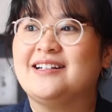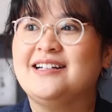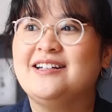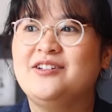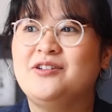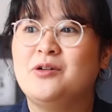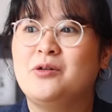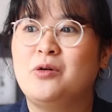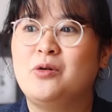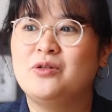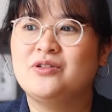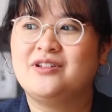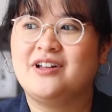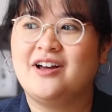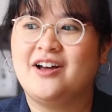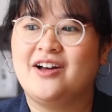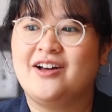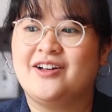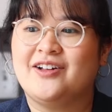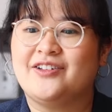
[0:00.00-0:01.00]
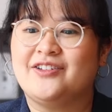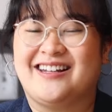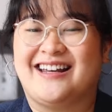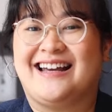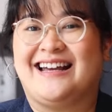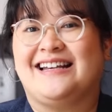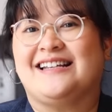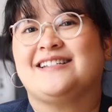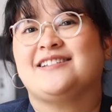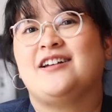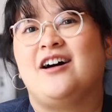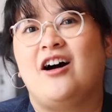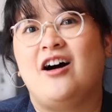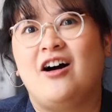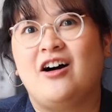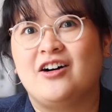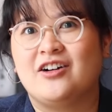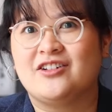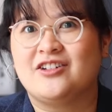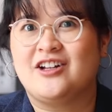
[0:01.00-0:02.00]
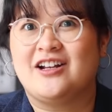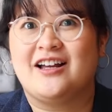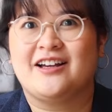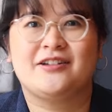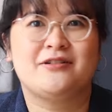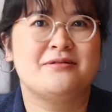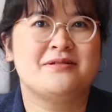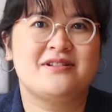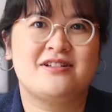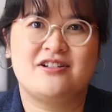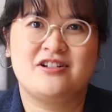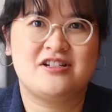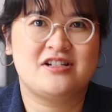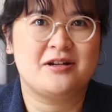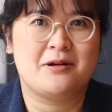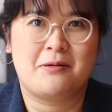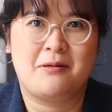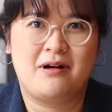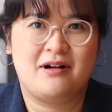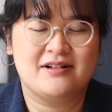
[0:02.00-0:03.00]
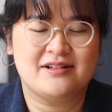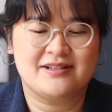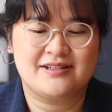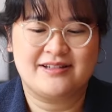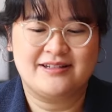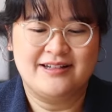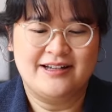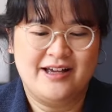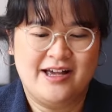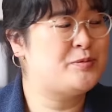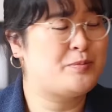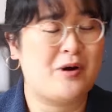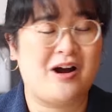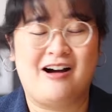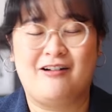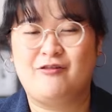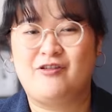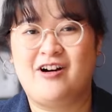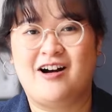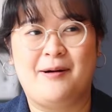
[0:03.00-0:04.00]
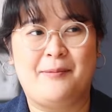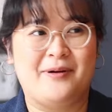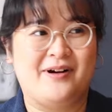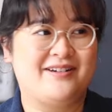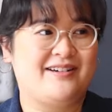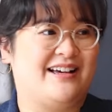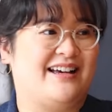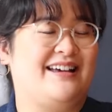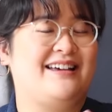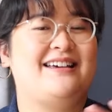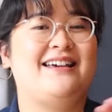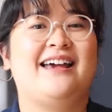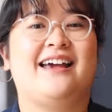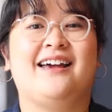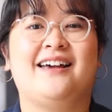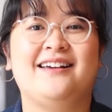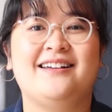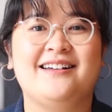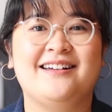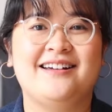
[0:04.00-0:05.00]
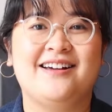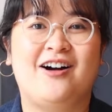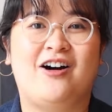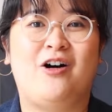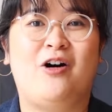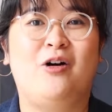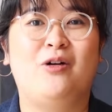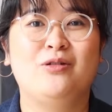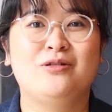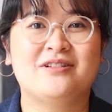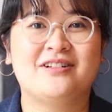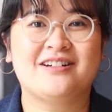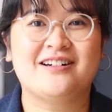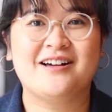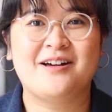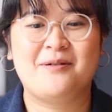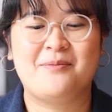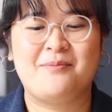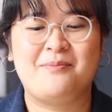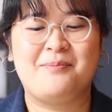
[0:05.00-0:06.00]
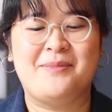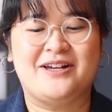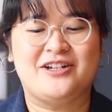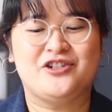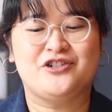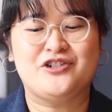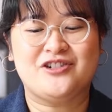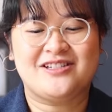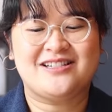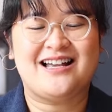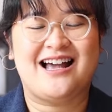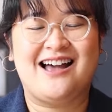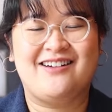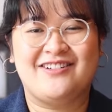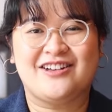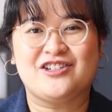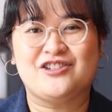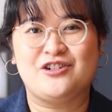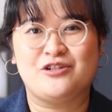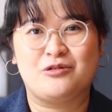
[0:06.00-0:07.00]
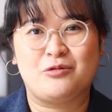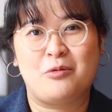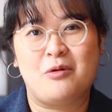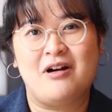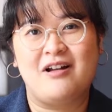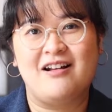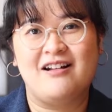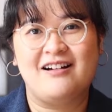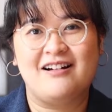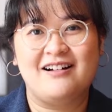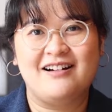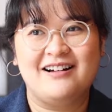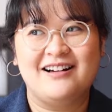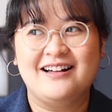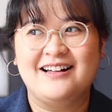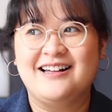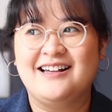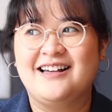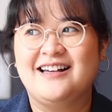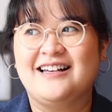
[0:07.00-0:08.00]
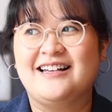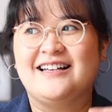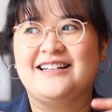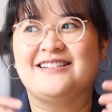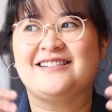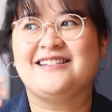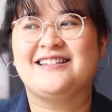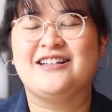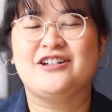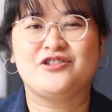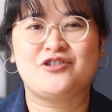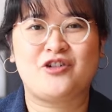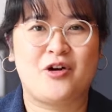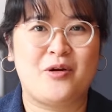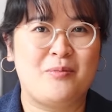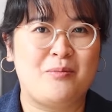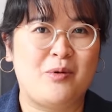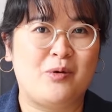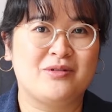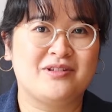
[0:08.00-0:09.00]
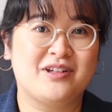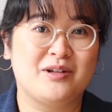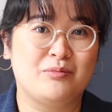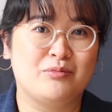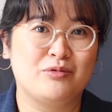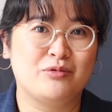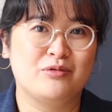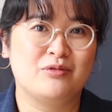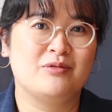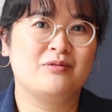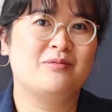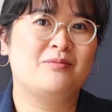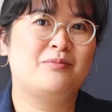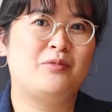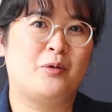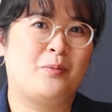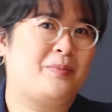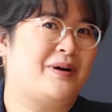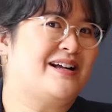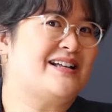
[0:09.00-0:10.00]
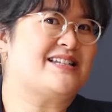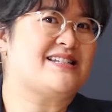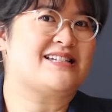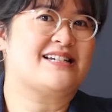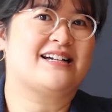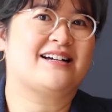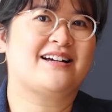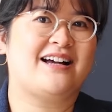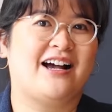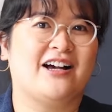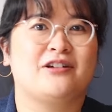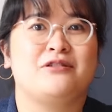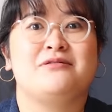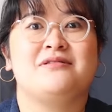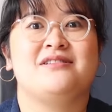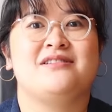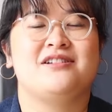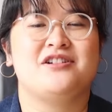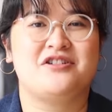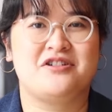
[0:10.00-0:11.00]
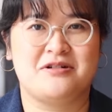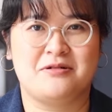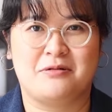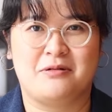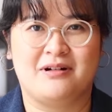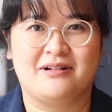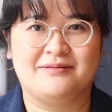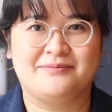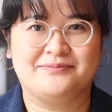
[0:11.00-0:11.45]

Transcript: trio de trésors de la cuisine chinoise. Tu peux avoir rien autre, mais juste avec ce trois-là, c'est déjà un bon début pour partir à cuisiner chinois.